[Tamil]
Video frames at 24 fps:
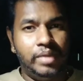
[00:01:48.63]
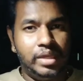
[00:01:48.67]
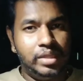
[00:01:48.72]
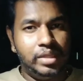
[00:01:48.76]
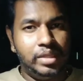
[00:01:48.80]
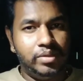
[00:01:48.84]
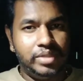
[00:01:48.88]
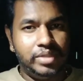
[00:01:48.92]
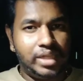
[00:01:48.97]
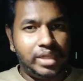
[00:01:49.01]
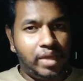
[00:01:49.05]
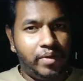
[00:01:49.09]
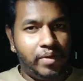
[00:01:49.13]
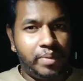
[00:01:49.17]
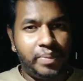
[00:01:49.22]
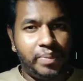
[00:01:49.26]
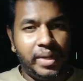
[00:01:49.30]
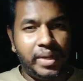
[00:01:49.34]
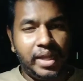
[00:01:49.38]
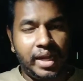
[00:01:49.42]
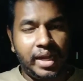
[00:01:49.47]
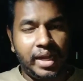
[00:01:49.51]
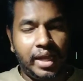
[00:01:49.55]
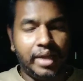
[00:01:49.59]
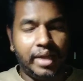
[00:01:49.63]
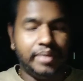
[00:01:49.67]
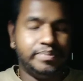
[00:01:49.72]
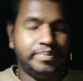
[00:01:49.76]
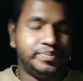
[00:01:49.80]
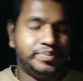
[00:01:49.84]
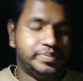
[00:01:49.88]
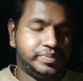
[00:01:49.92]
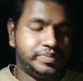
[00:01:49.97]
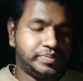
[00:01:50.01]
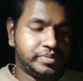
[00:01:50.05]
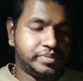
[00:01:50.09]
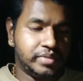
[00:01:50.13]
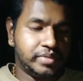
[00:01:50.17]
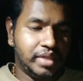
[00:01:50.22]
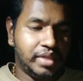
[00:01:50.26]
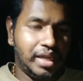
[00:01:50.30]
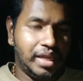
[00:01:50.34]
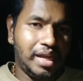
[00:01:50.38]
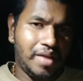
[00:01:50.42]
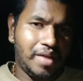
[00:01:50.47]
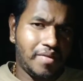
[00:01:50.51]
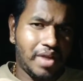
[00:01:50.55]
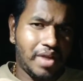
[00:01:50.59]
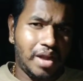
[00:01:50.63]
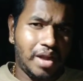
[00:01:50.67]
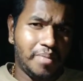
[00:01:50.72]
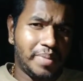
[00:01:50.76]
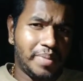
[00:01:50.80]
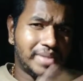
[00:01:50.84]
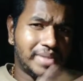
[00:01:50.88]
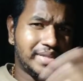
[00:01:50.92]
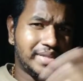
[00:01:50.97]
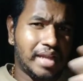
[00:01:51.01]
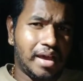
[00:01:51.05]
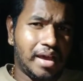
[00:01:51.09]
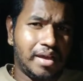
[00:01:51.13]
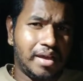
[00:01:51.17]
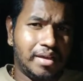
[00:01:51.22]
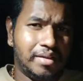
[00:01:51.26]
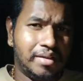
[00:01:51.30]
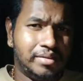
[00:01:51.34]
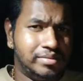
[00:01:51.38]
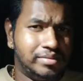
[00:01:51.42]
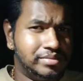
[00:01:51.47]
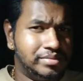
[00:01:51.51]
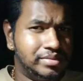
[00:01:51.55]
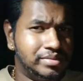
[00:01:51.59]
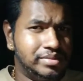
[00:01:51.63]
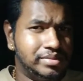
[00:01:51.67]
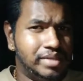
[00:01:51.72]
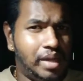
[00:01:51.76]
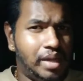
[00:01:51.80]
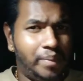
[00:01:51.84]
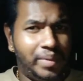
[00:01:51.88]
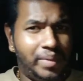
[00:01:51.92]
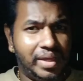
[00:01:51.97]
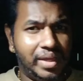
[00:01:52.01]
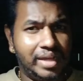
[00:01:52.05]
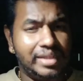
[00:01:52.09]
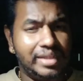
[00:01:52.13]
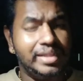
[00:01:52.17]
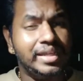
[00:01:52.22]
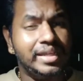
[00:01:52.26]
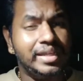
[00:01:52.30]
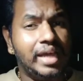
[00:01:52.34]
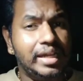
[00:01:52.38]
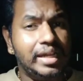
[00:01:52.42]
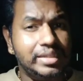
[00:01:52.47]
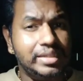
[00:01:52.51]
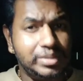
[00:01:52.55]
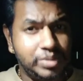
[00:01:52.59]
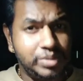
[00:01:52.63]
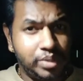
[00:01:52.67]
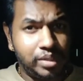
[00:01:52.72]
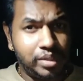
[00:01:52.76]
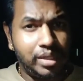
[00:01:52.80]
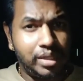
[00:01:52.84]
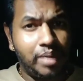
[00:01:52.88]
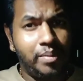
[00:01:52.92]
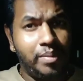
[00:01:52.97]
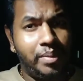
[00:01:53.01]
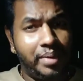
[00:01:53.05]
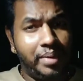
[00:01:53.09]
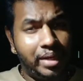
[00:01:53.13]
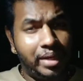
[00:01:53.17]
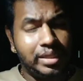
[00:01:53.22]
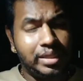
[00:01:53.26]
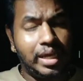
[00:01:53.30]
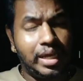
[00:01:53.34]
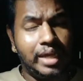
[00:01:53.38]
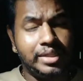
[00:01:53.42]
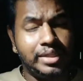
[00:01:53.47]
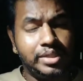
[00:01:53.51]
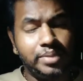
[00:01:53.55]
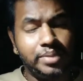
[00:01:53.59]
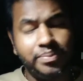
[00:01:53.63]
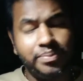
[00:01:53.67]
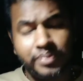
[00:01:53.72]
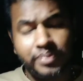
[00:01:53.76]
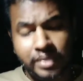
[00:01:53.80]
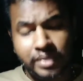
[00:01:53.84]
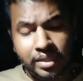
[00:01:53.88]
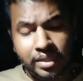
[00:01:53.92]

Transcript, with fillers: இதை வந்து கவர் பண்ணிடுறாங்க என்ன வேணாலும் பேசலாம் அப்படிங்கிறத அந்த கருத்து சுதந்திரம் அப்படிங்கிறதுக்கு அர்த்தம்